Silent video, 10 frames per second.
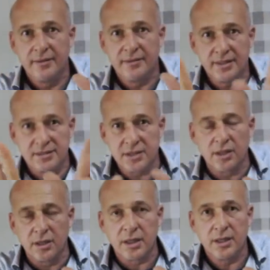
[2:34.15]

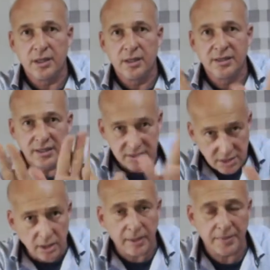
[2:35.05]
Attenzione,
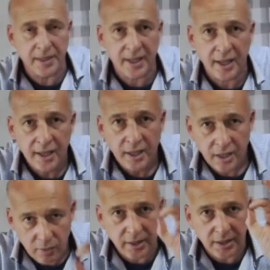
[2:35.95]
attenzione, perché
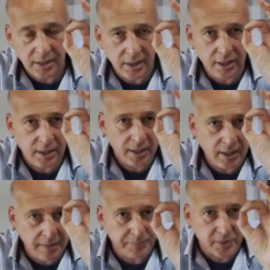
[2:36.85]
qui eh,
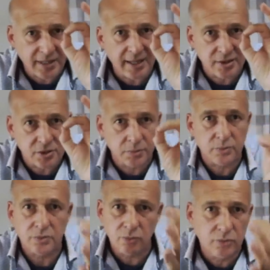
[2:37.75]
è importante questo
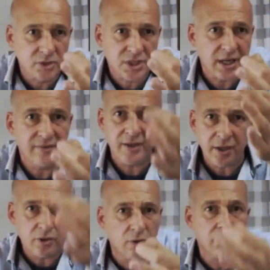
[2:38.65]
punto. Uno
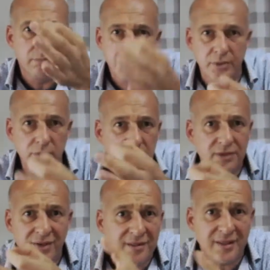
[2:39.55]
scrive con più
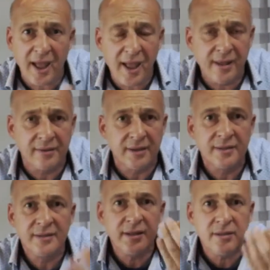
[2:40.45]
di 20
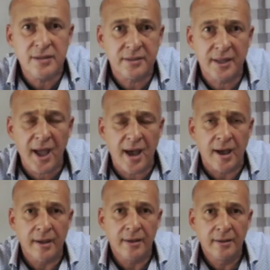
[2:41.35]
anni,
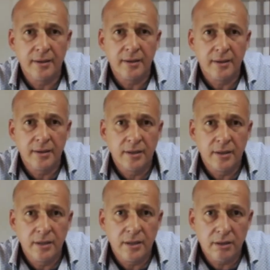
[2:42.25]
dignità,
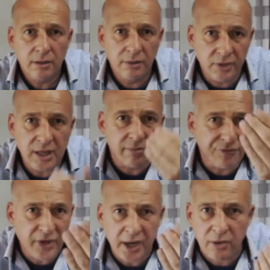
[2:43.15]
o
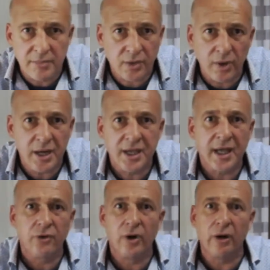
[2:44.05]
vogliamo fare come quelli
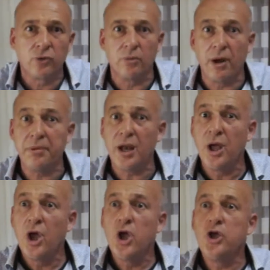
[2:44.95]
che hanno l'automobile,
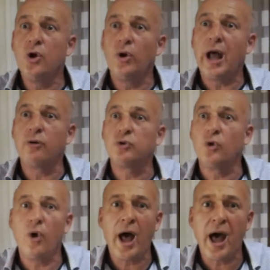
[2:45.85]
io
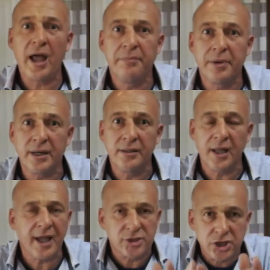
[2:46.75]
l'auto
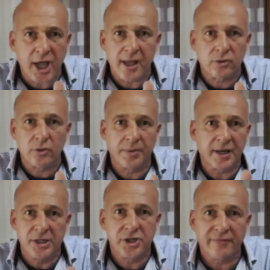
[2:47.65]
hybrid? Eh certo,
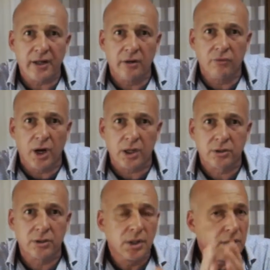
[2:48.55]
perché il cervello
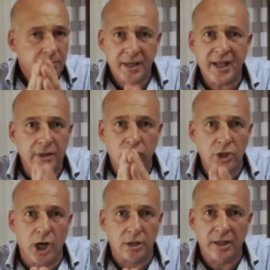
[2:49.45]
vuoto, perché
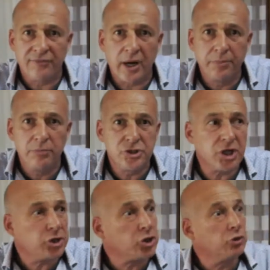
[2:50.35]
Toyota fa la
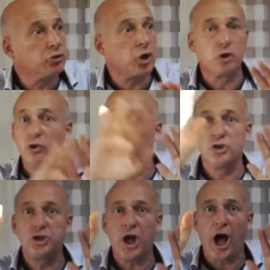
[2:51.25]
pubblicità dicendo
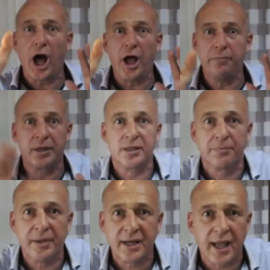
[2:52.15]
tecnologia
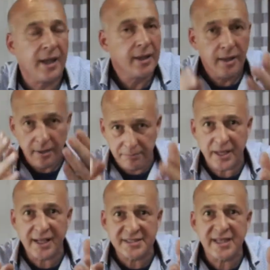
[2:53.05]
hybrid, perché?
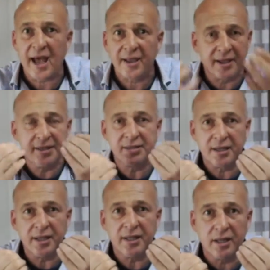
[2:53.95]
Perché sa che
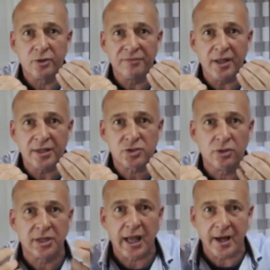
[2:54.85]
chi, chi lo deve
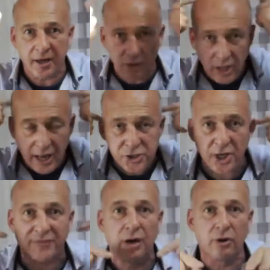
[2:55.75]
ascoltare ha il
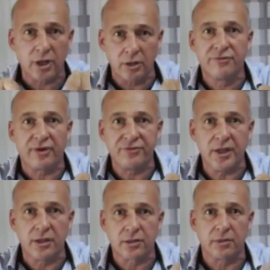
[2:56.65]
cervello che non fa
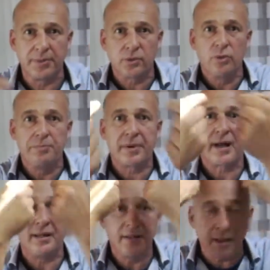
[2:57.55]
filtro, per cui
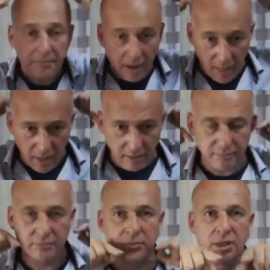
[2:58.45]
prende
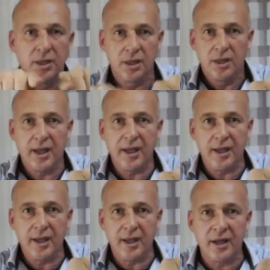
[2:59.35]
blum,
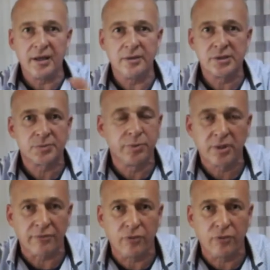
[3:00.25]
e sputa